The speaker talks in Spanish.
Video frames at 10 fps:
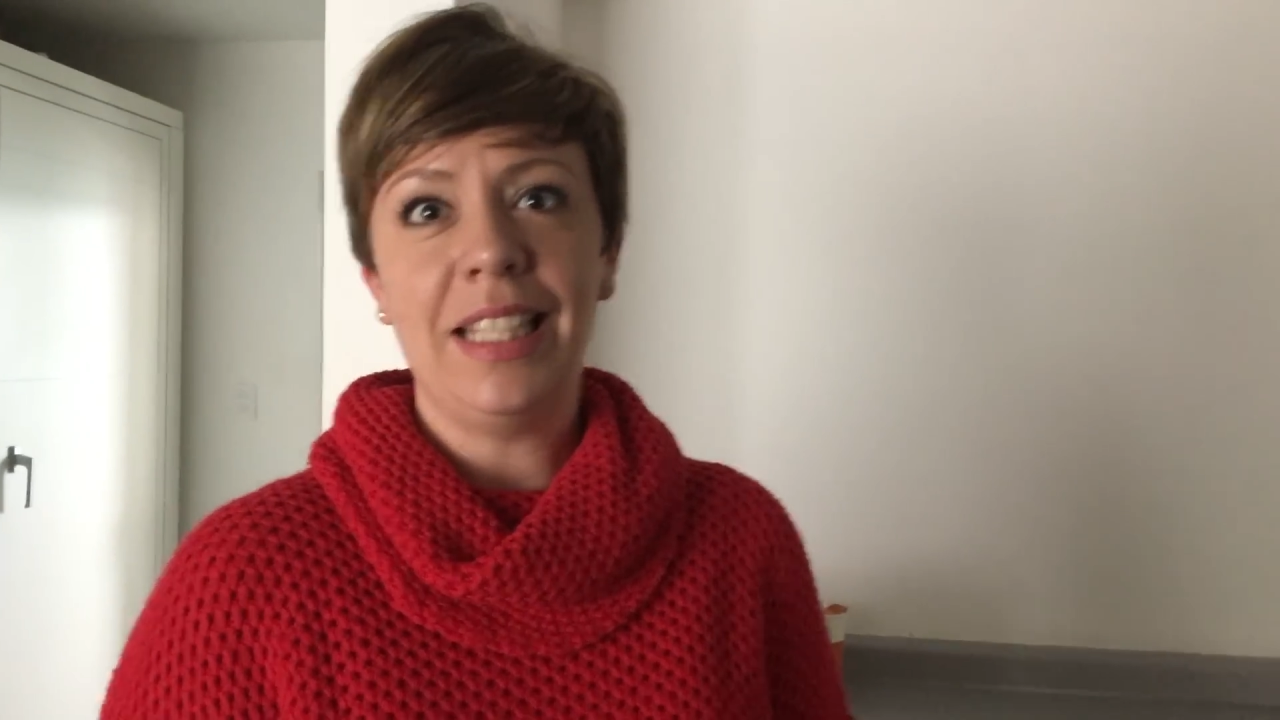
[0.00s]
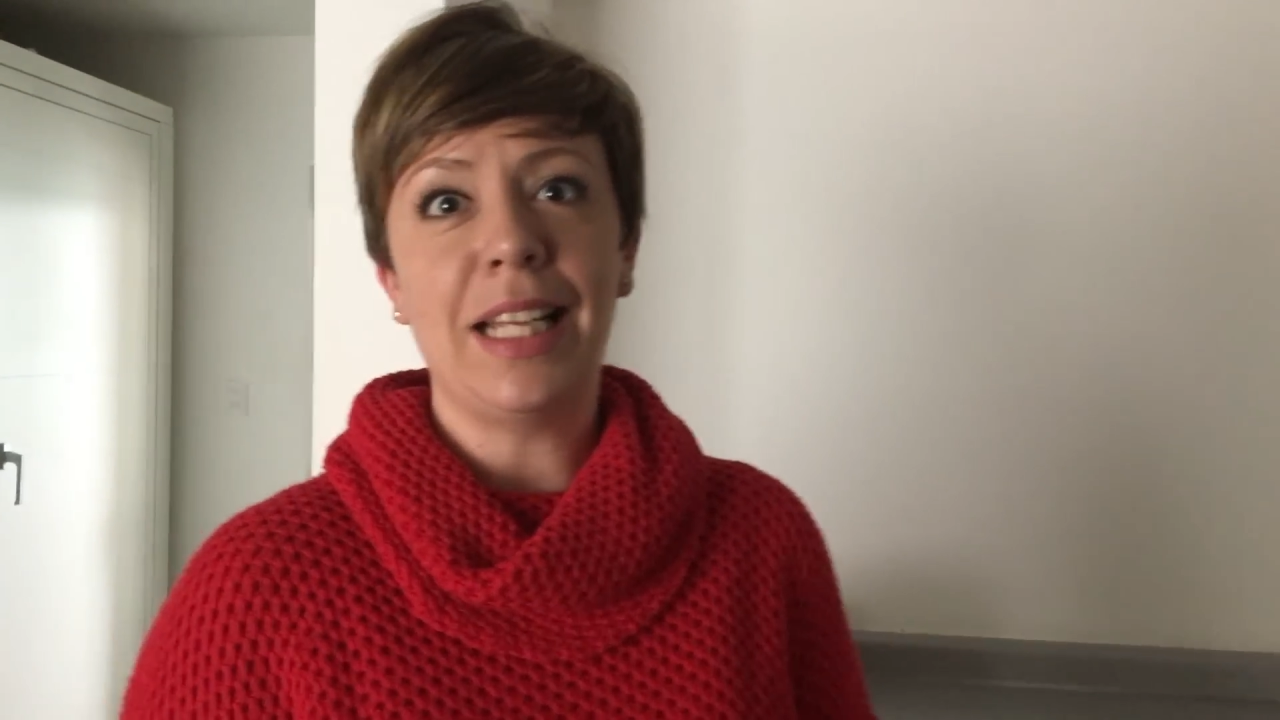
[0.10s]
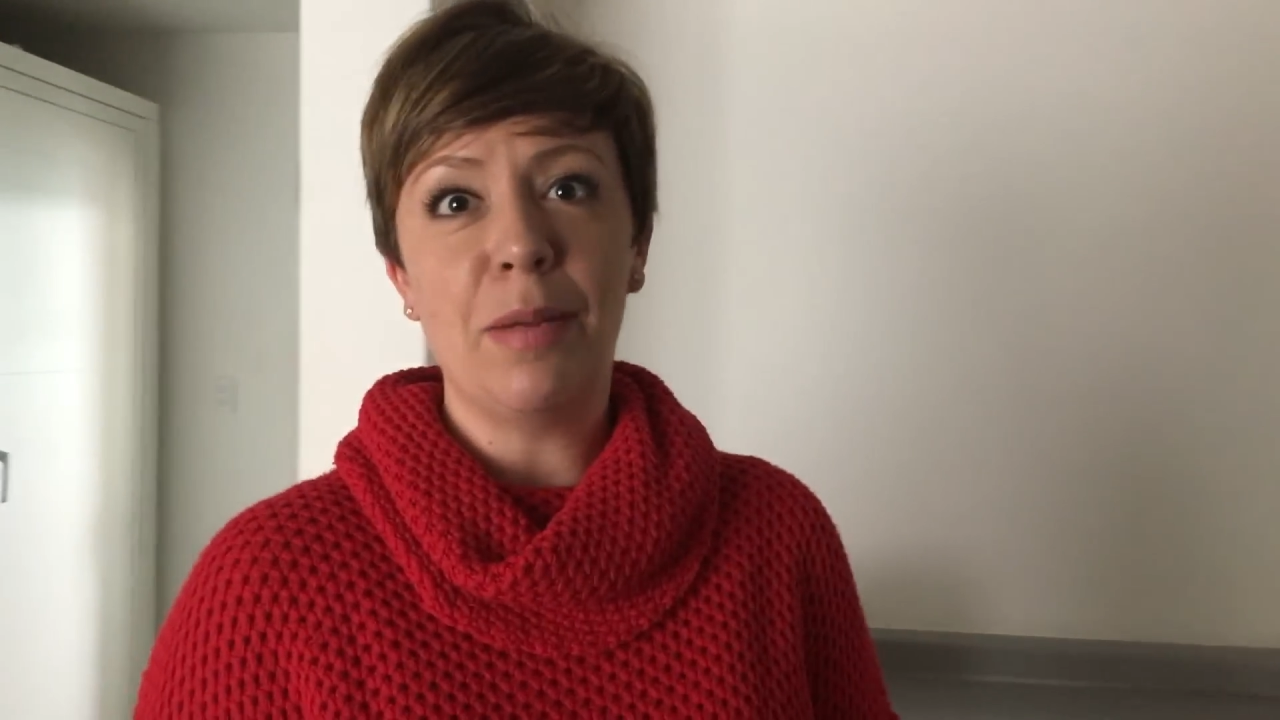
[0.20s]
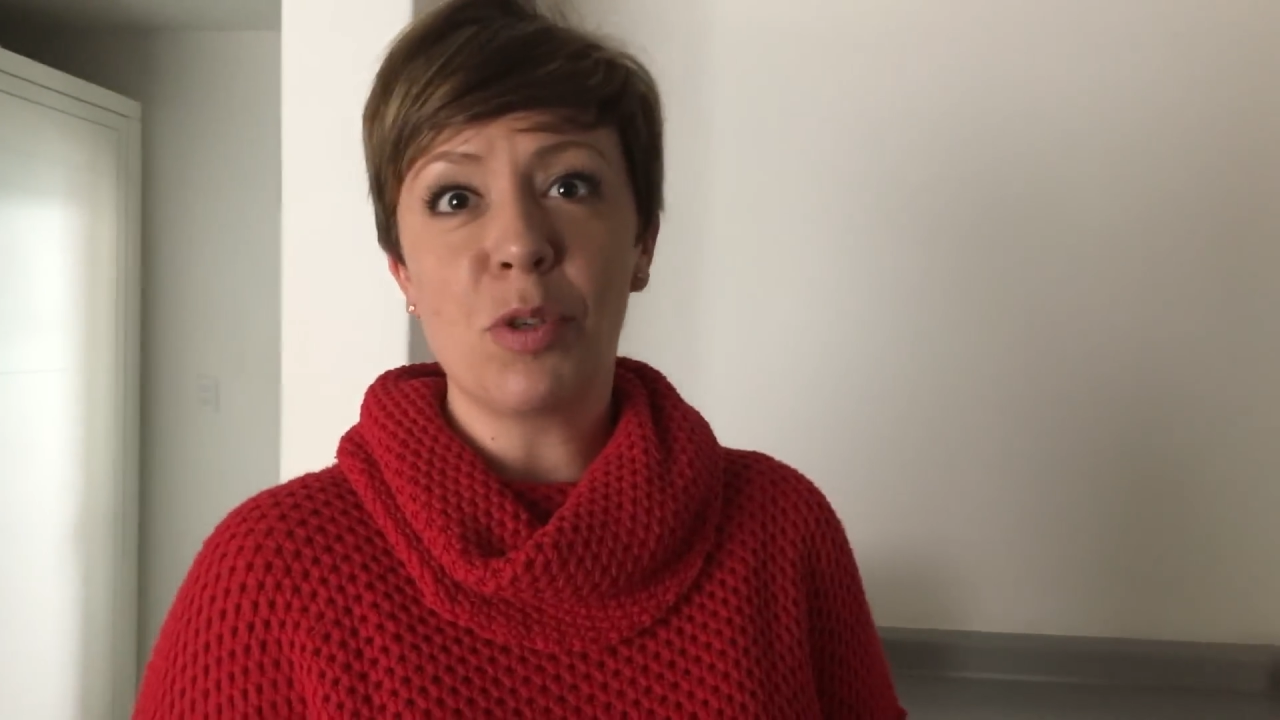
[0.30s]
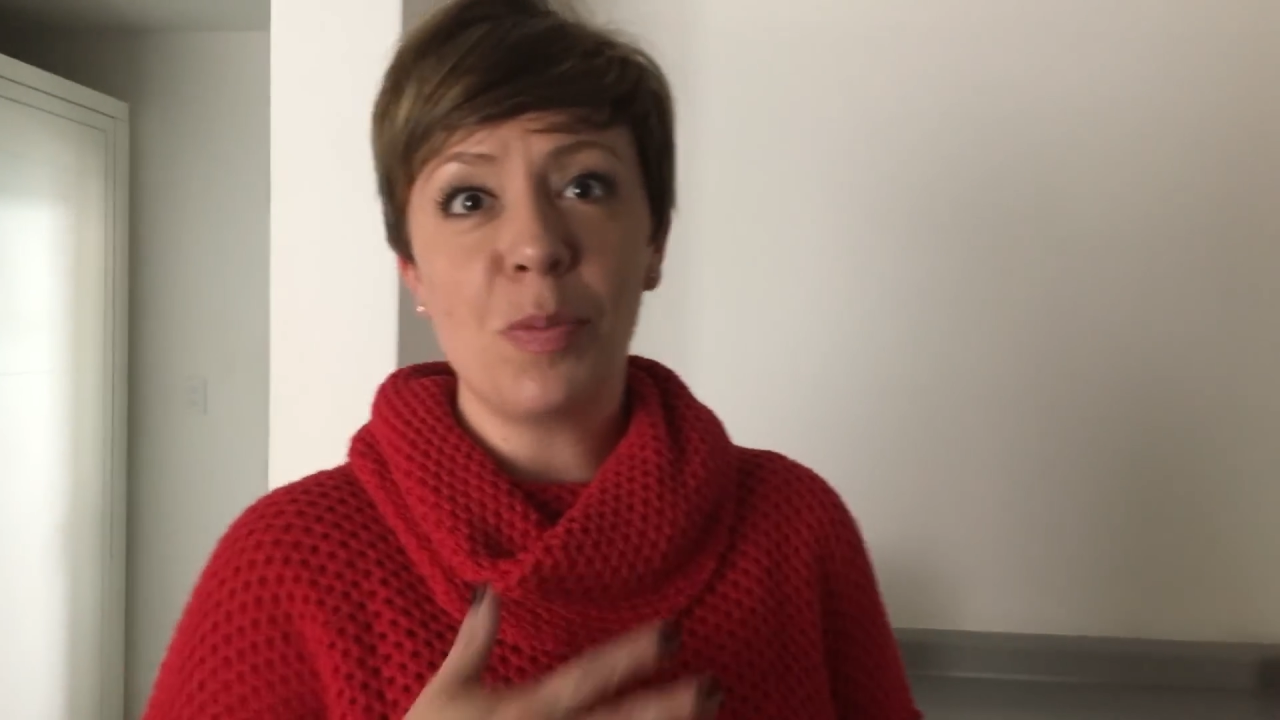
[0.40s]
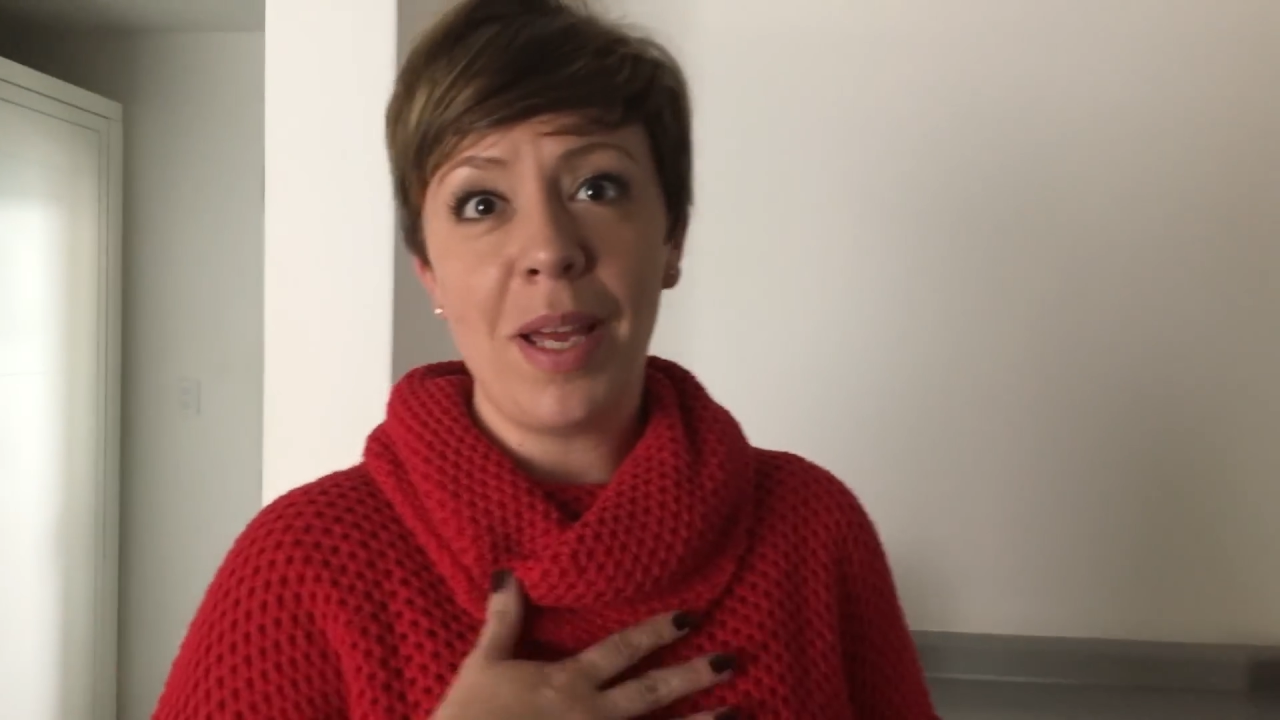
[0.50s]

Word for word: Y tenemos